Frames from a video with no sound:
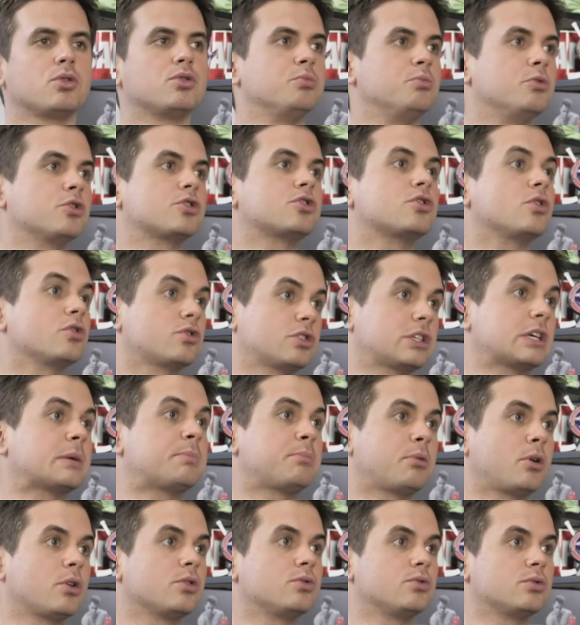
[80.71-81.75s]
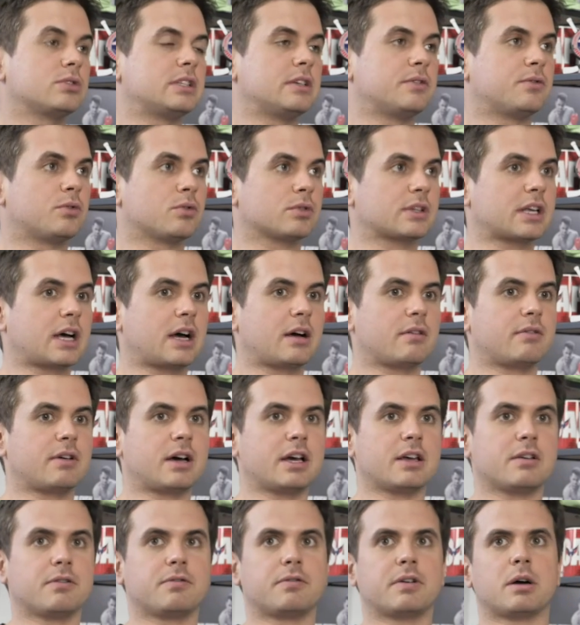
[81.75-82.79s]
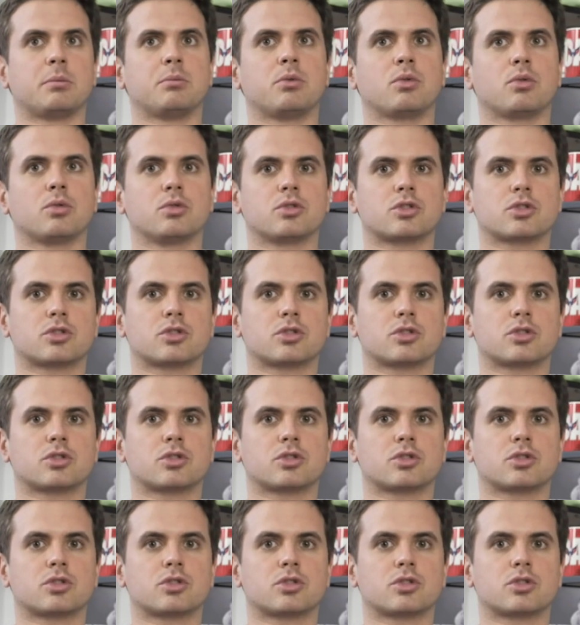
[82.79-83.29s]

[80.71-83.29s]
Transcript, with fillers: me sentir productif au travail, faire beaucoup de